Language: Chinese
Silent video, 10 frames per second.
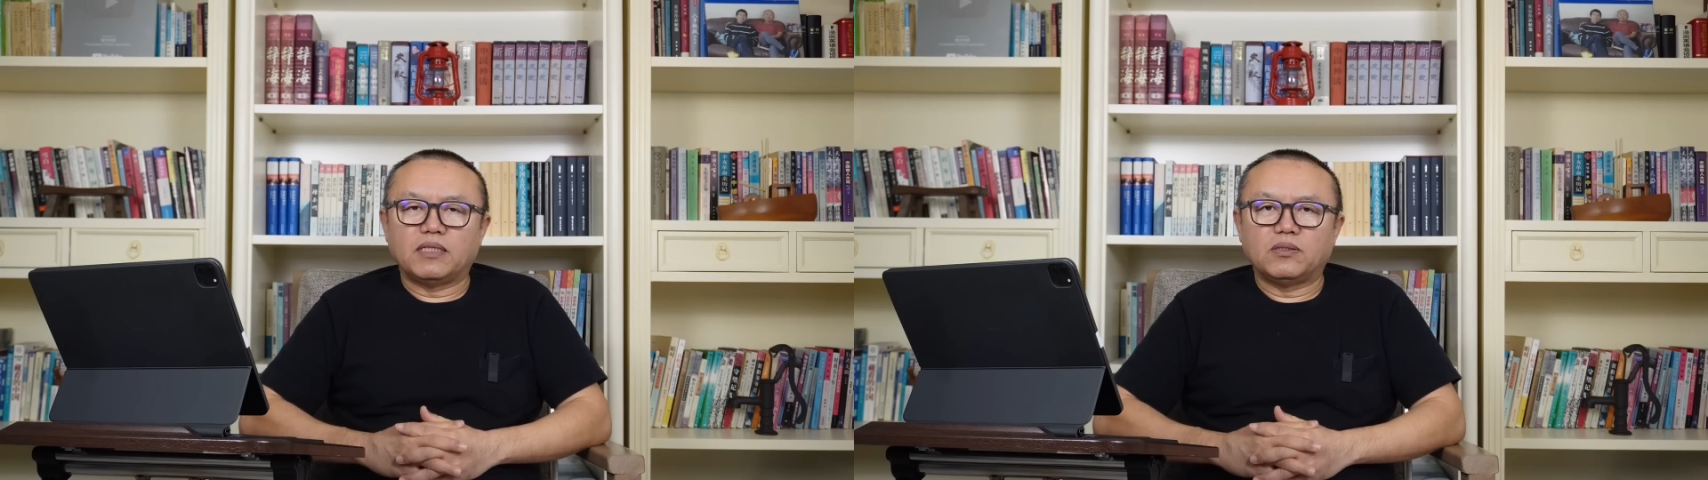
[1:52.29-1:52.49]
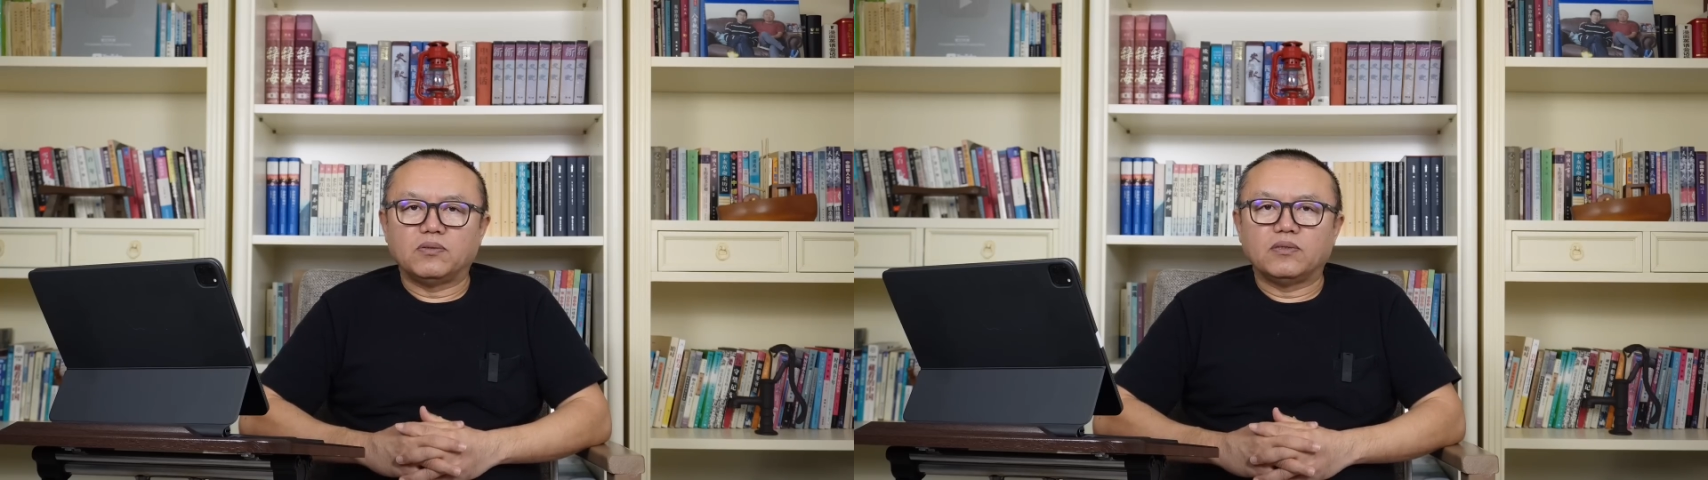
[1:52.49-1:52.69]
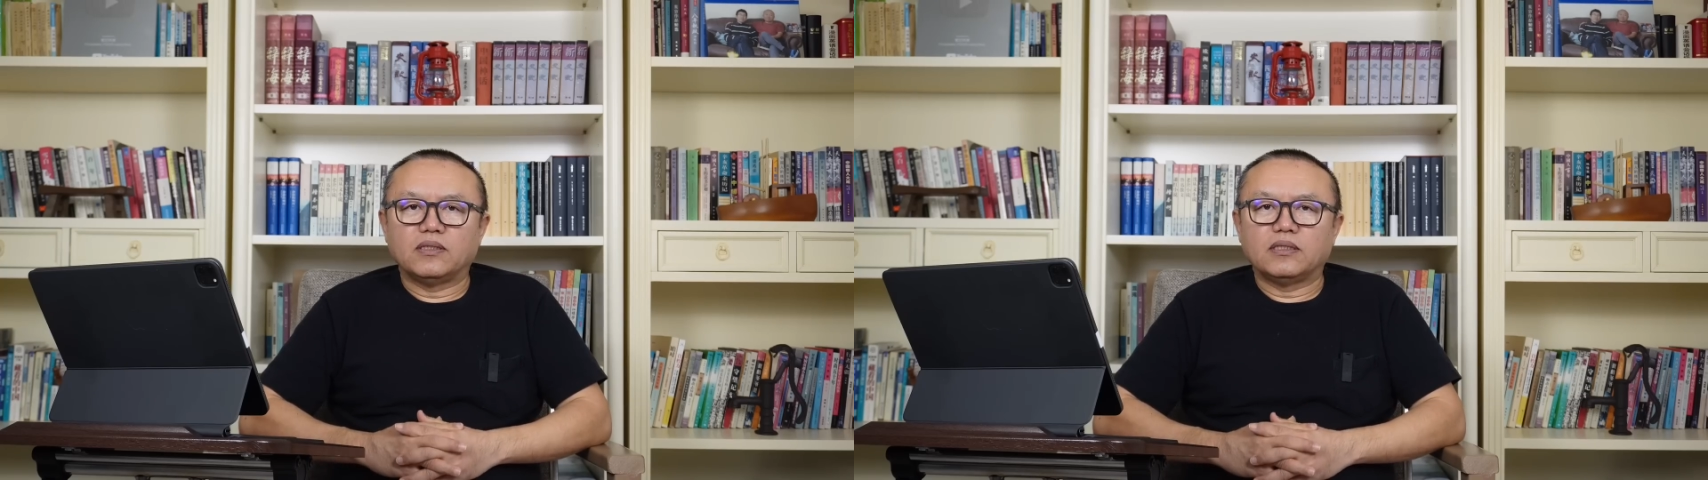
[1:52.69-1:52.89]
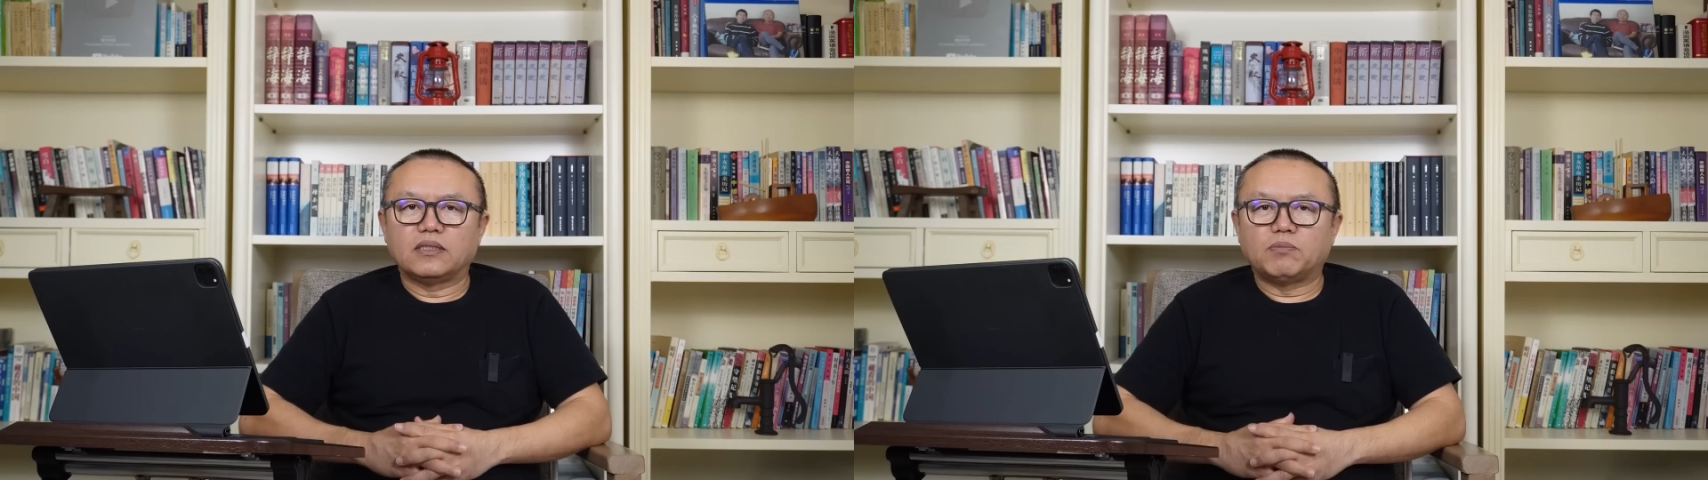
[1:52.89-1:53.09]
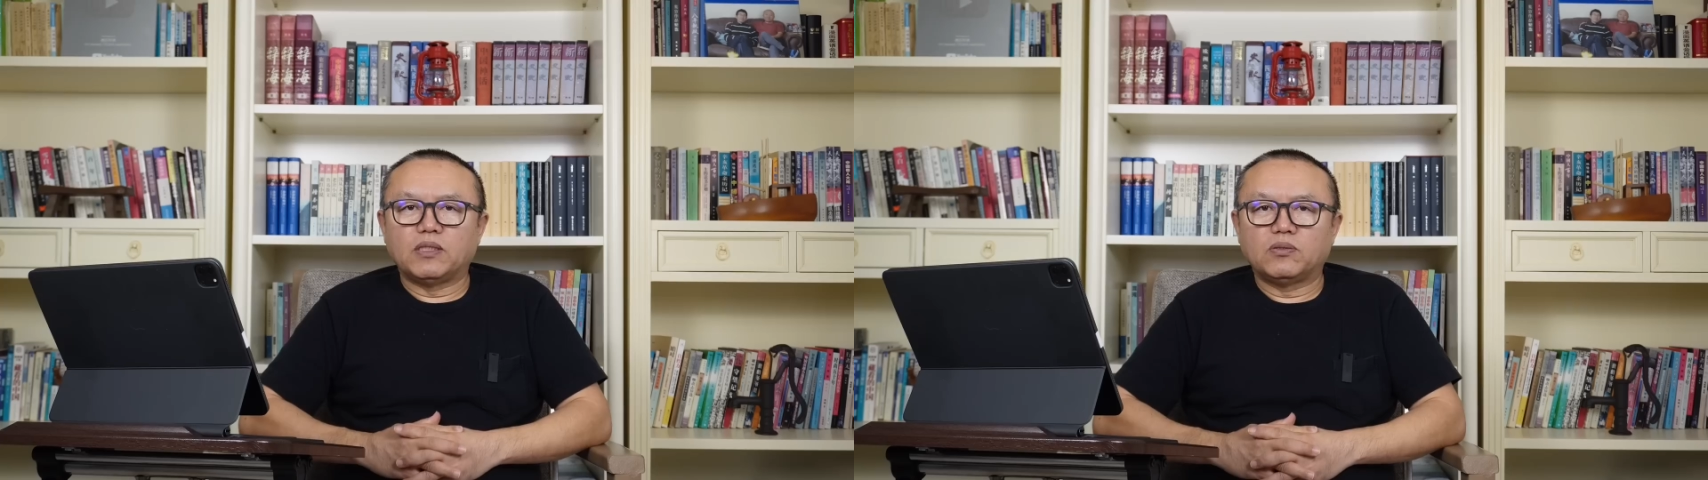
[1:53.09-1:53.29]
美国
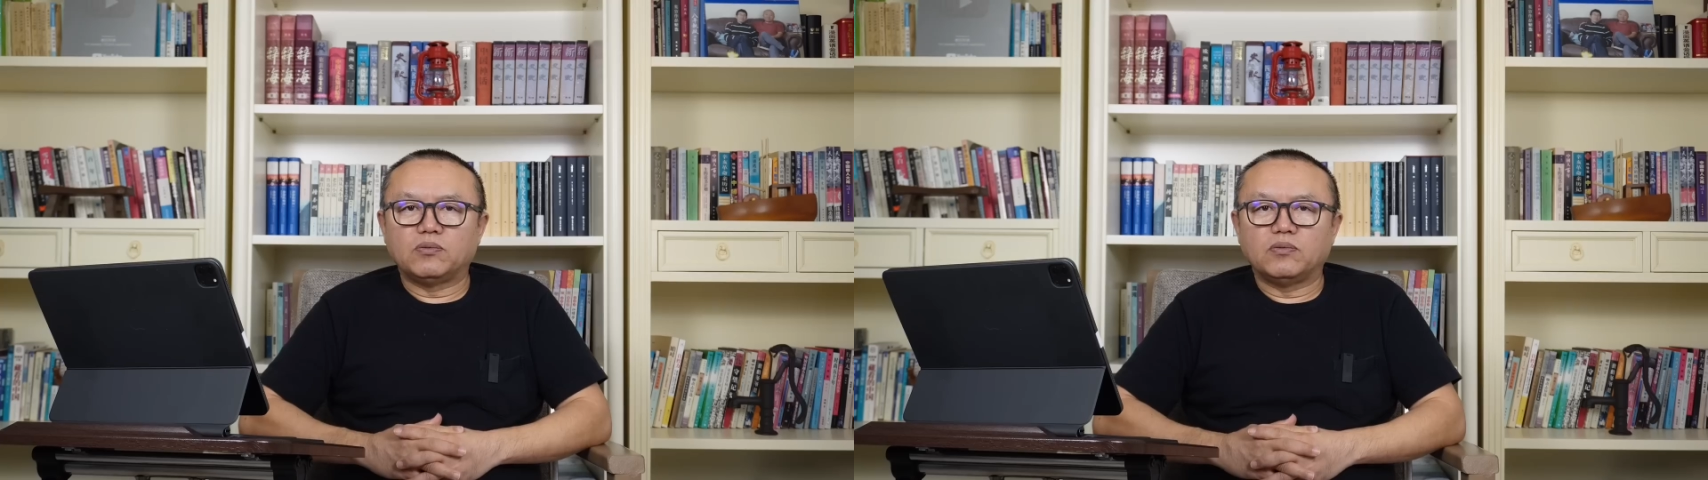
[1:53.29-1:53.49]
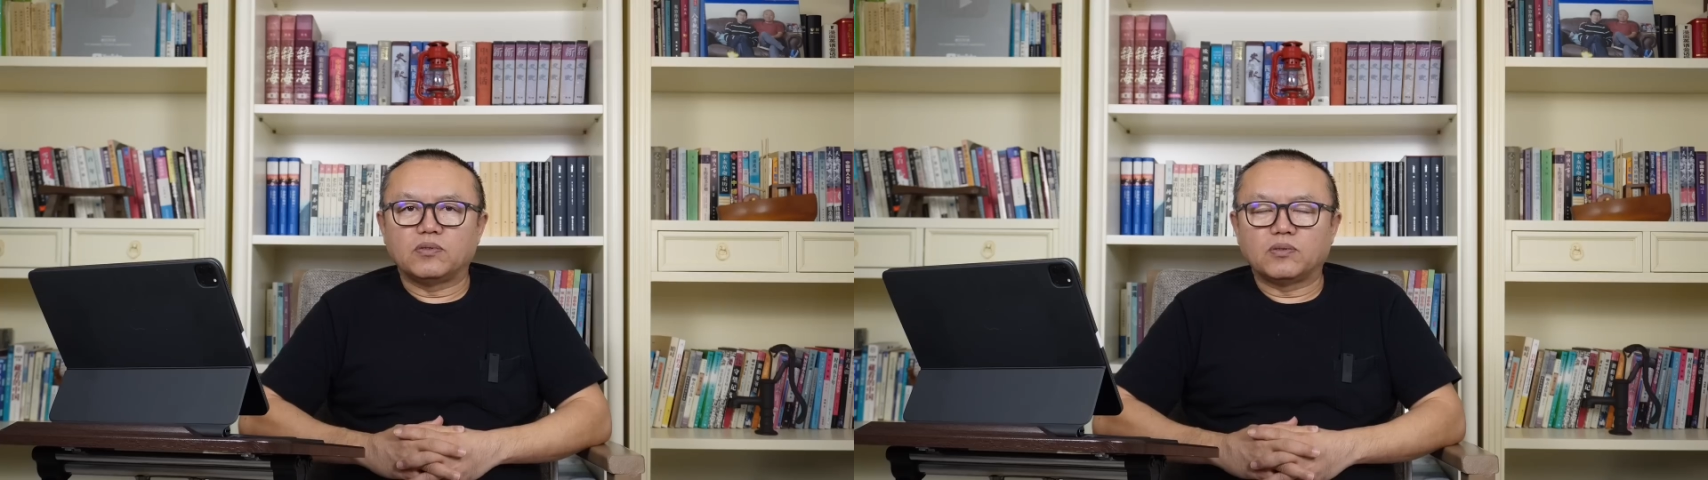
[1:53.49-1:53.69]
本土